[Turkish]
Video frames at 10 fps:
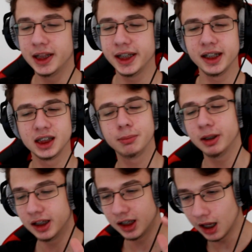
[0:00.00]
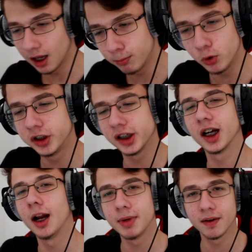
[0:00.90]
bildiğiniz gibi e, büyük
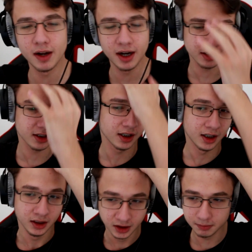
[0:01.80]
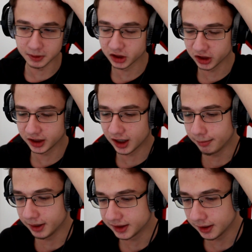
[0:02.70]
ikramiye vardı. Yılbaşı
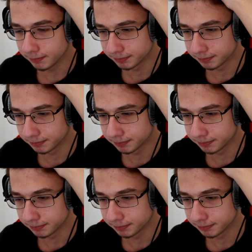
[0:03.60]
ikramiyesi